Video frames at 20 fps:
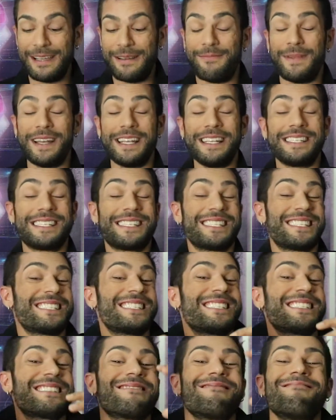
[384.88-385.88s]

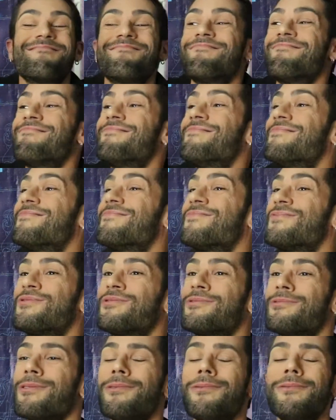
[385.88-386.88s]
mas
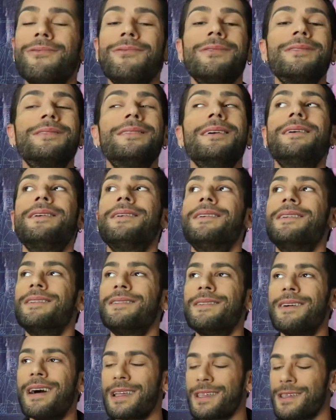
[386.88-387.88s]

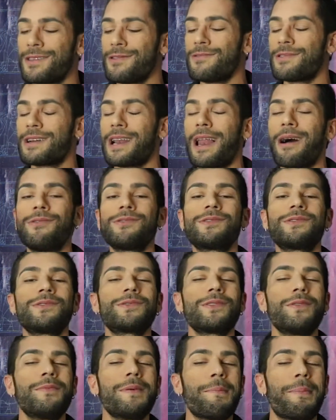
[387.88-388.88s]
toda, aqui o Klaus
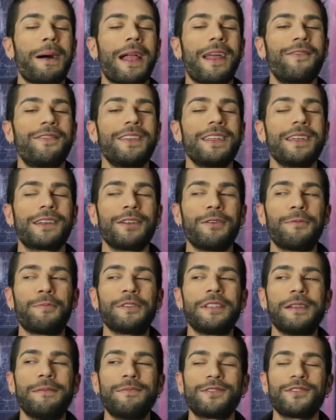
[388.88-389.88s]
usou uma palavrinha que não
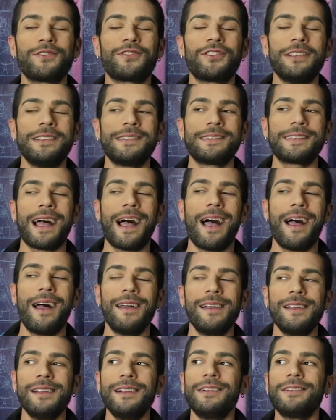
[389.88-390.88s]
podemos
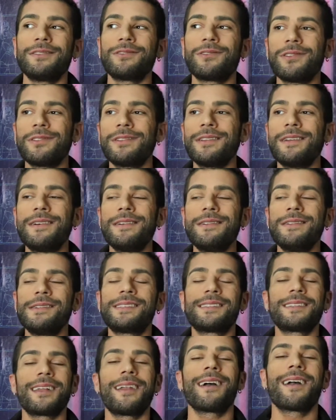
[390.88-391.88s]
utilizar, toda
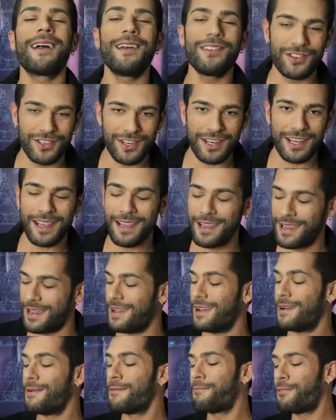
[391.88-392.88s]

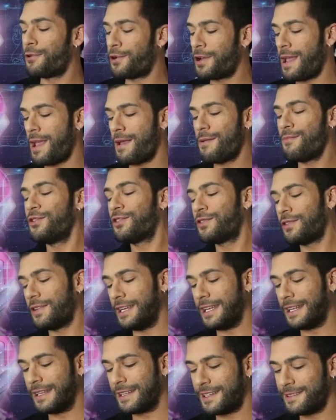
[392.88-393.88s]
estragadinha, porém muito
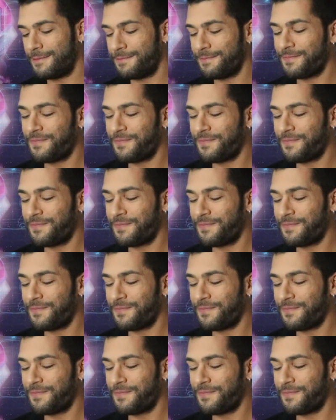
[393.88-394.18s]
linda.